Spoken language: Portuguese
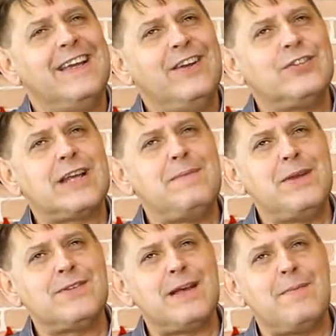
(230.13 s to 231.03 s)
e os
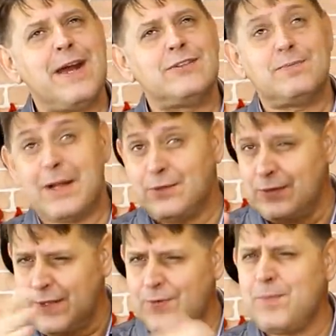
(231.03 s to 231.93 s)
caminhos abertos para
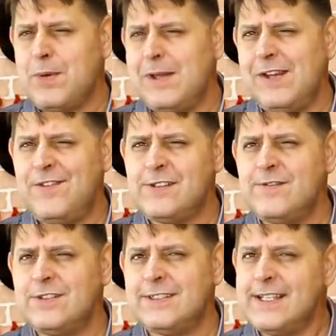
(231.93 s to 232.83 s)
tudo que for para o benefício
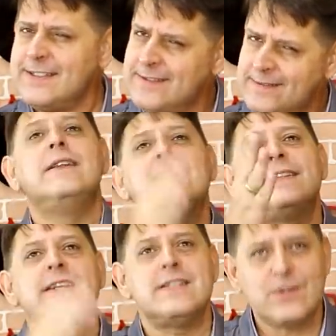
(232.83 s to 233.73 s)
de vocês lhe
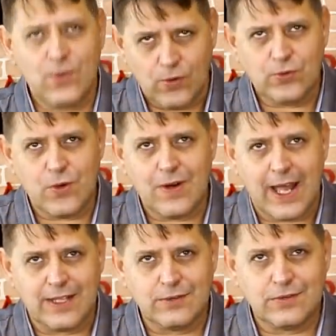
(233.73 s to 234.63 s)
sejam
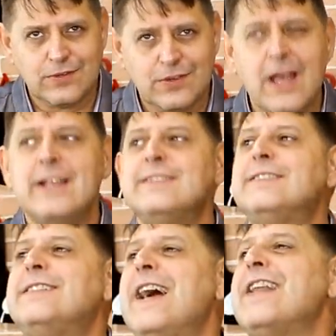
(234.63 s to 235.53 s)
outorgados.
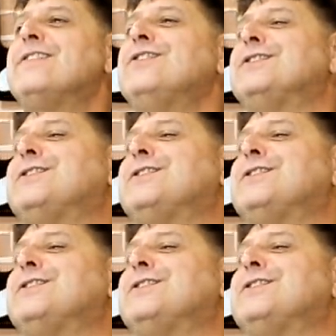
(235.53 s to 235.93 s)
Certo,